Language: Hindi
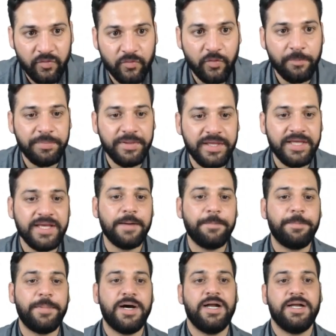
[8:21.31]
वो बी का
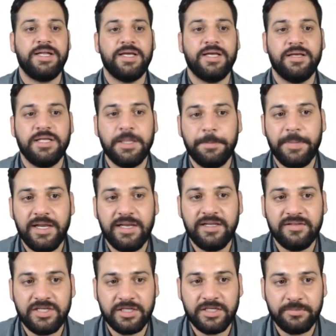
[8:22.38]
पार्ट है ये
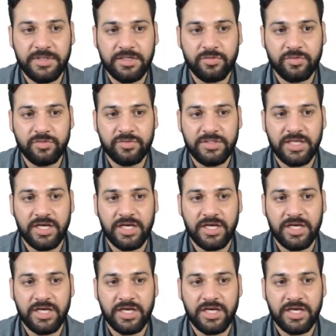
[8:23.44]
पहली स्टेटमेंट तो